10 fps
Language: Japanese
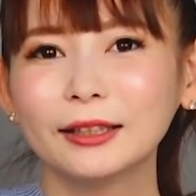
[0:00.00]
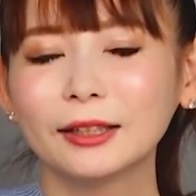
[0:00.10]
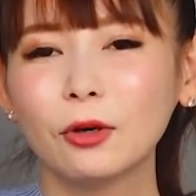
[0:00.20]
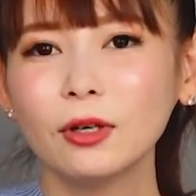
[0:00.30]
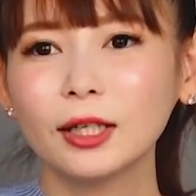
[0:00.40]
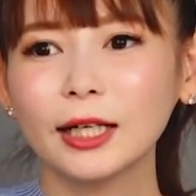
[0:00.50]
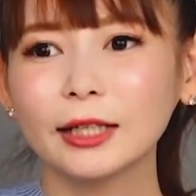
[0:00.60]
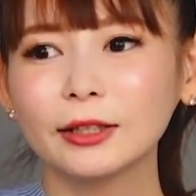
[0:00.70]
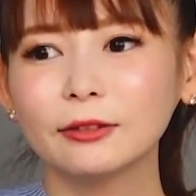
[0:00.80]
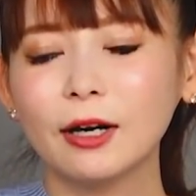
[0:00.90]
で、今
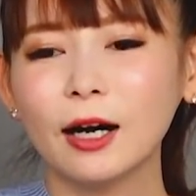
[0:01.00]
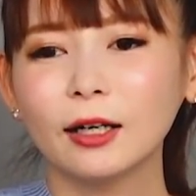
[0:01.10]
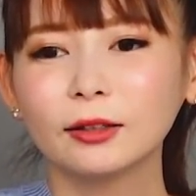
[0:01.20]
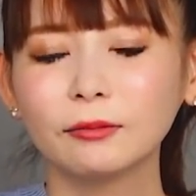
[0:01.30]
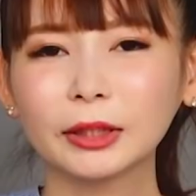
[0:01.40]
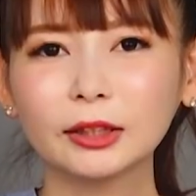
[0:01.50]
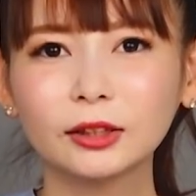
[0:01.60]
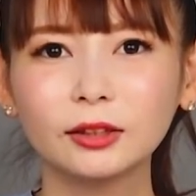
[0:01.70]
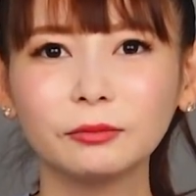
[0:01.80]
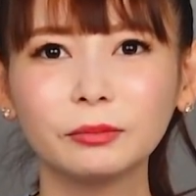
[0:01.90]
回はまたブ
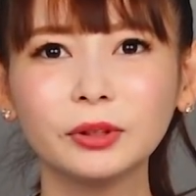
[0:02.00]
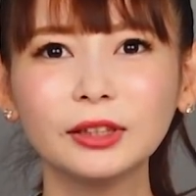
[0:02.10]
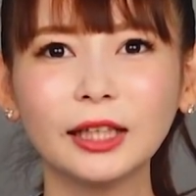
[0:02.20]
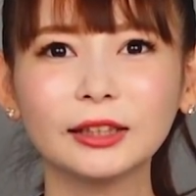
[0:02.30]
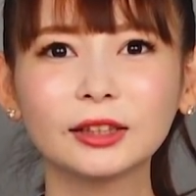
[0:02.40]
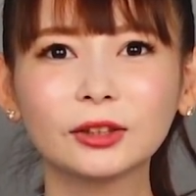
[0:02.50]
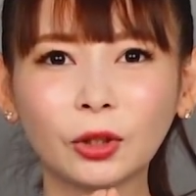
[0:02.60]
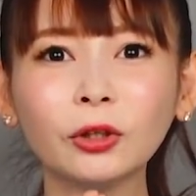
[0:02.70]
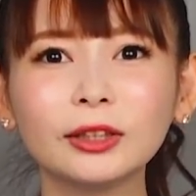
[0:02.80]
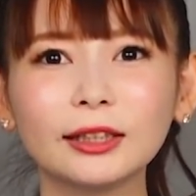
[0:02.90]
ンダーで突っ
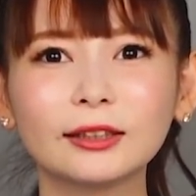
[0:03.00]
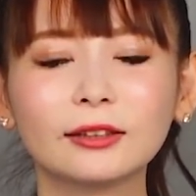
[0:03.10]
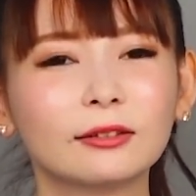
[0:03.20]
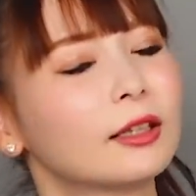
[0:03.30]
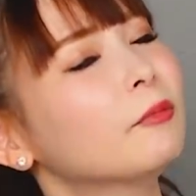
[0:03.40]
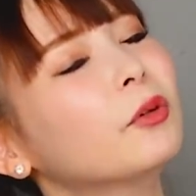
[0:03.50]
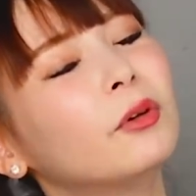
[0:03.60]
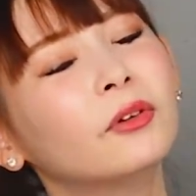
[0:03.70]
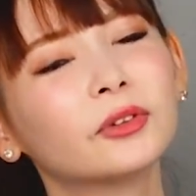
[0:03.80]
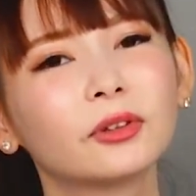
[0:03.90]
込んでっていうのがも
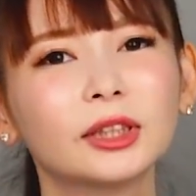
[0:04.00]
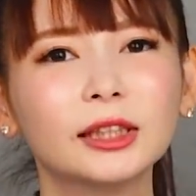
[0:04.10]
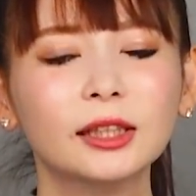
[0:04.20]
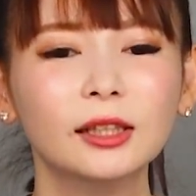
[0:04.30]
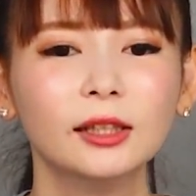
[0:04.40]
う本当に